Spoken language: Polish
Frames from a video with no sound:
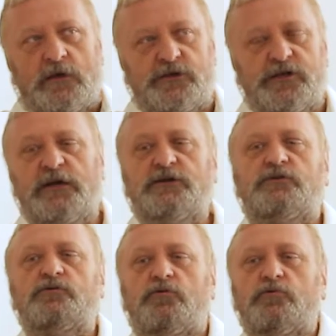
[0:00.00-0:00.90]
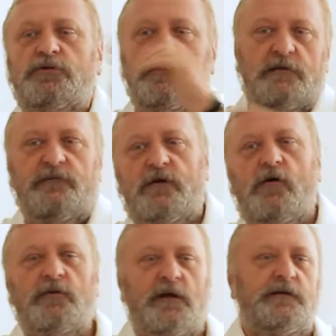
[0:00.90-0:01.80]
sześciu różnych
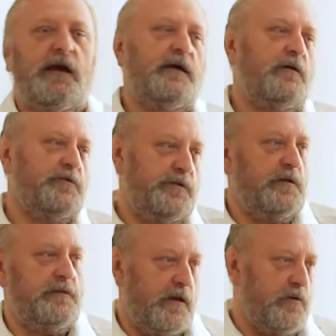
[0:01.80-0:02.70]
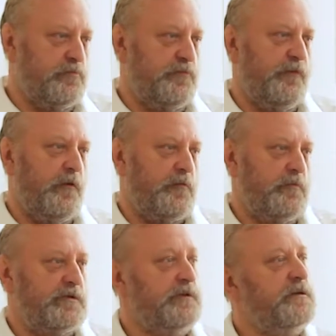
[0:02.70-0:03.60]
wykonań jakiegoś jednego
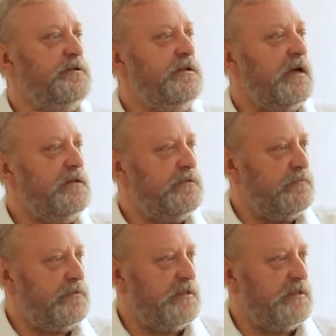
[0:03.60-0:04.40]
utworu, to zobaczcie jakie są